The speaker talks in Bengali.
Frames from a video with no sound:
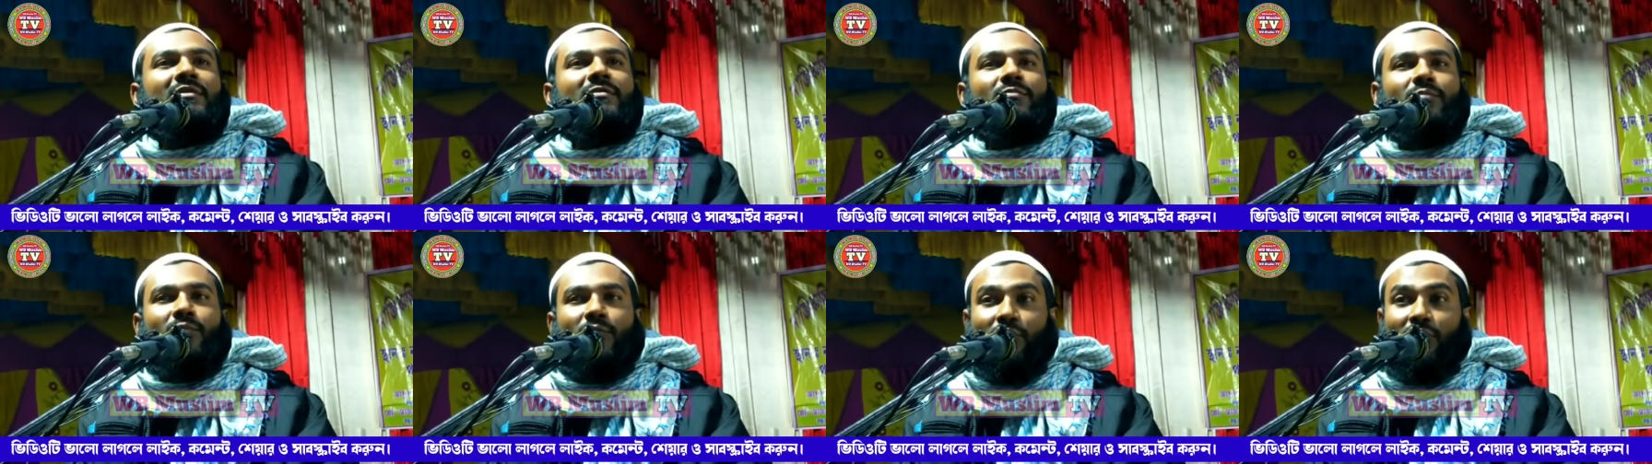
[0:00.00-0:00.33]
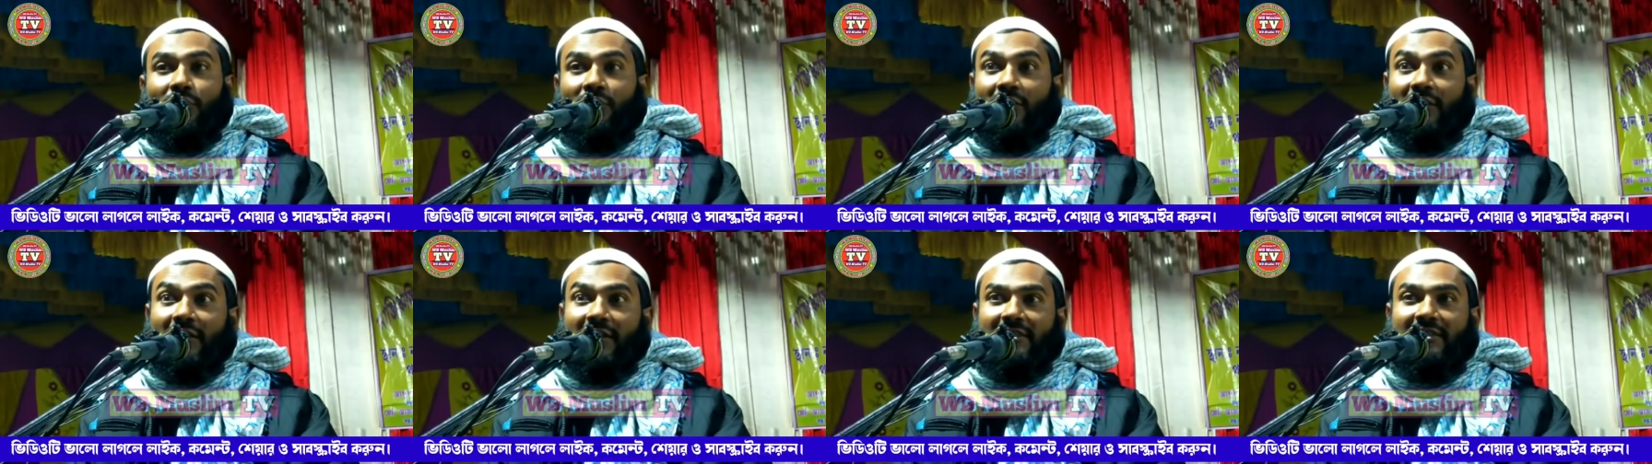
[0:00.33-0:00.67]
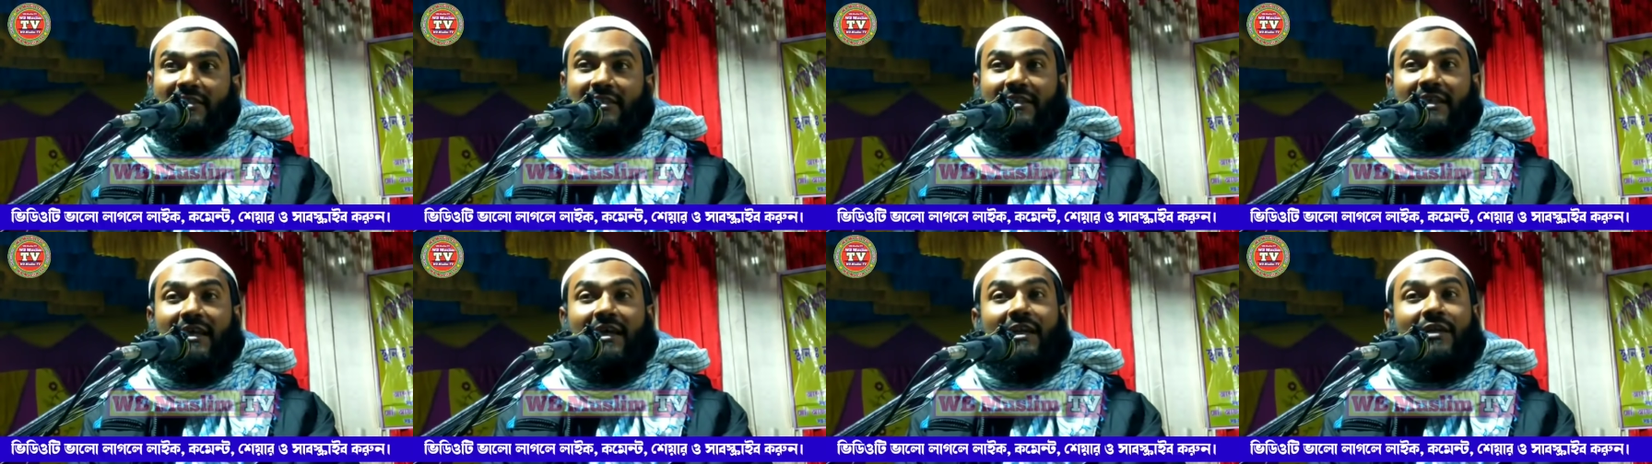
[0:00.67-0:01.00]
মোড়ল
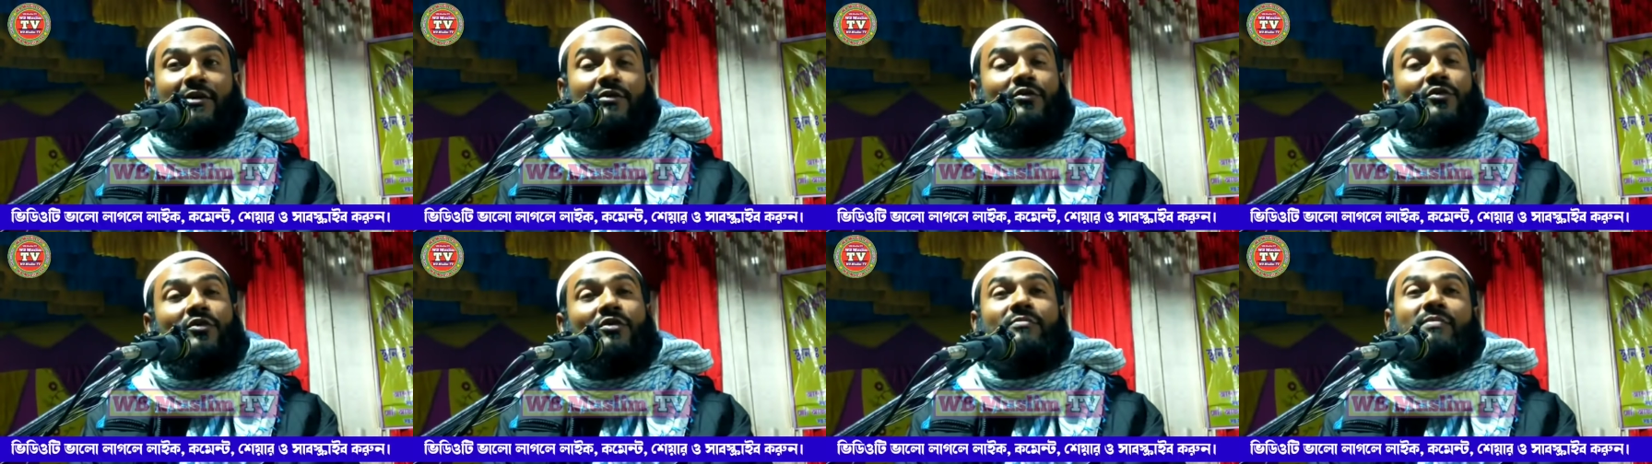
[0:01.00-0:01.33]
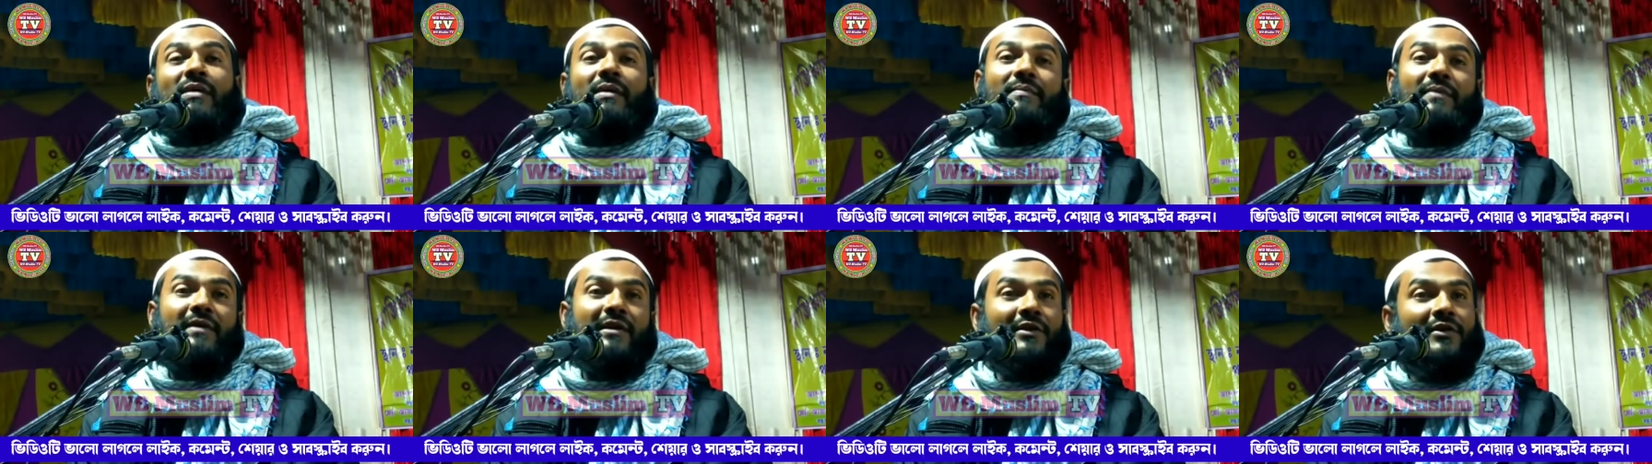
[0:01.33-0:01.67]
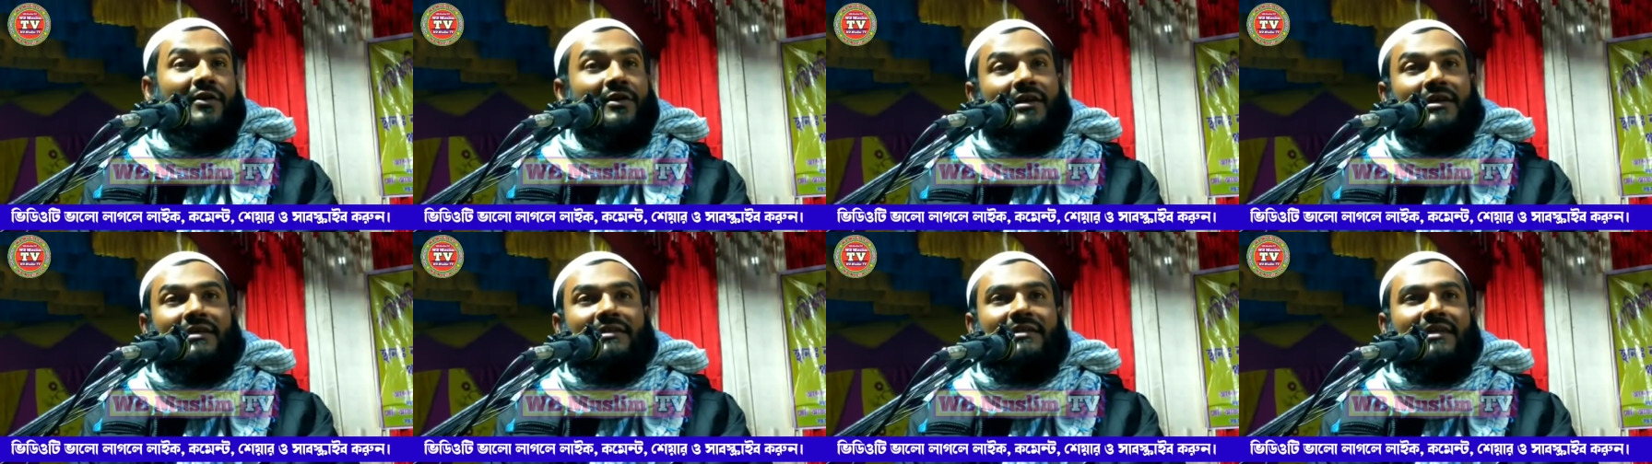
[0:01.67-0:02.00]
দেখছে তাহলে কোনো ব্যাপার
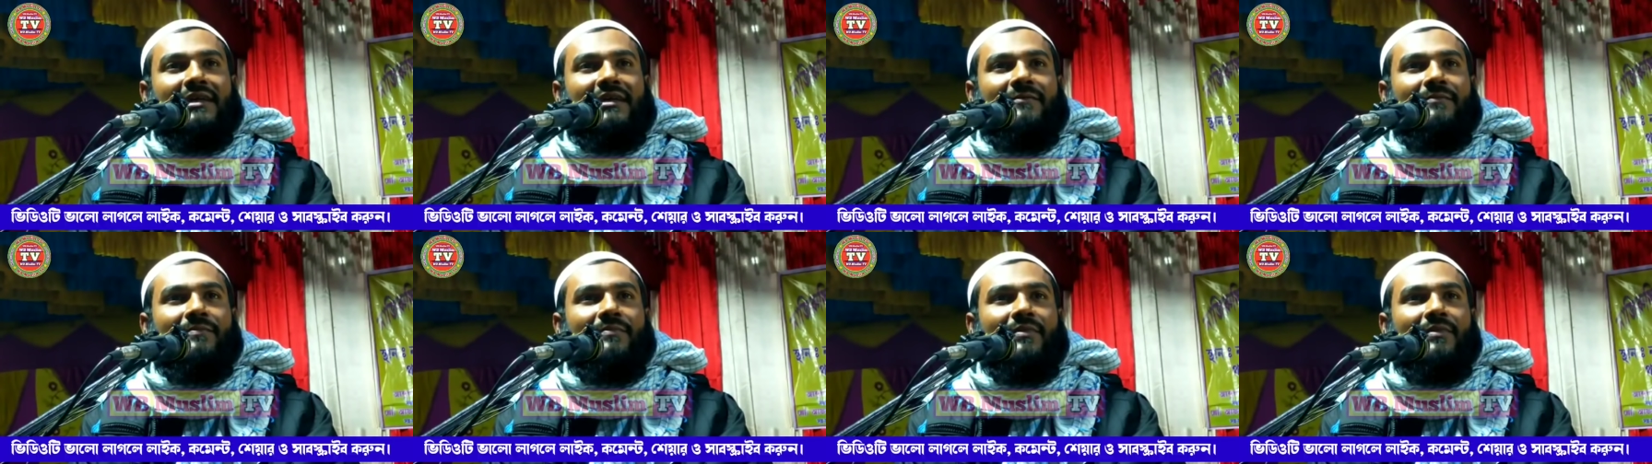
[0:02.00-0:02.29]
ঘটেছে